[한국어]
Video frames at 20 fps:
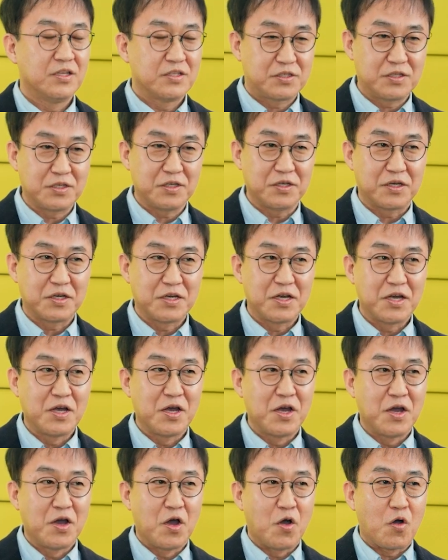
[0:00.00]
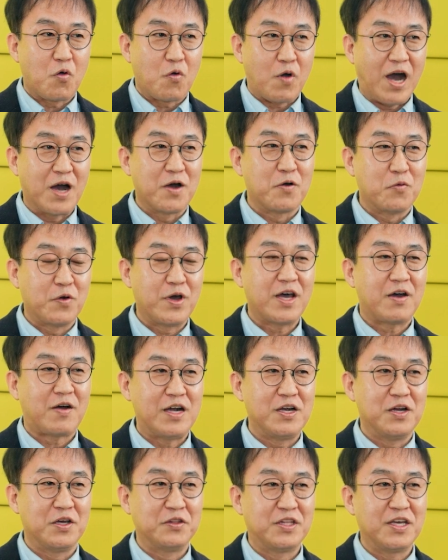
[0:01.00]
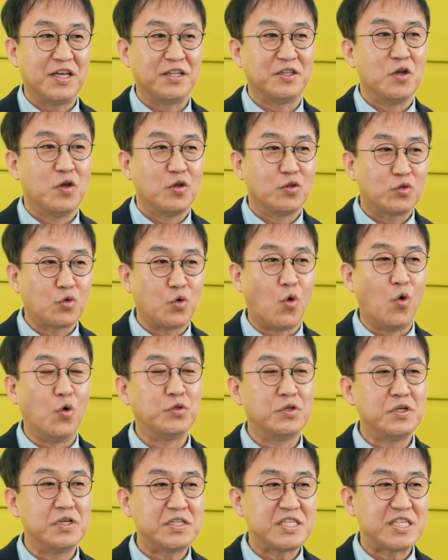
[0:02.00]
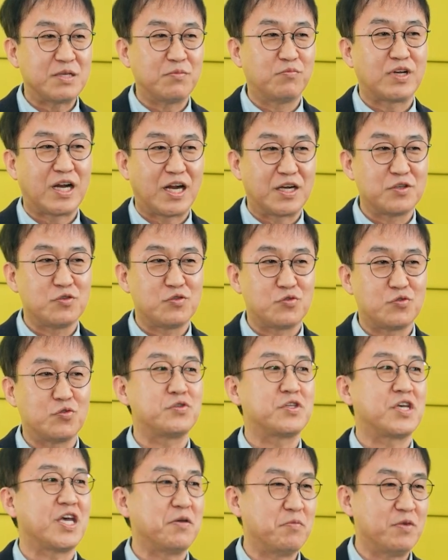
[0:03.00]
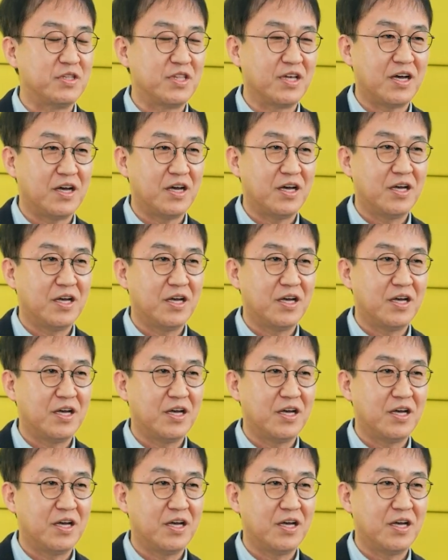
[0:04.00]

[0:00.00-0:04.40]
즉, 광고에 관련된 돈을 지불하는 주체입니다.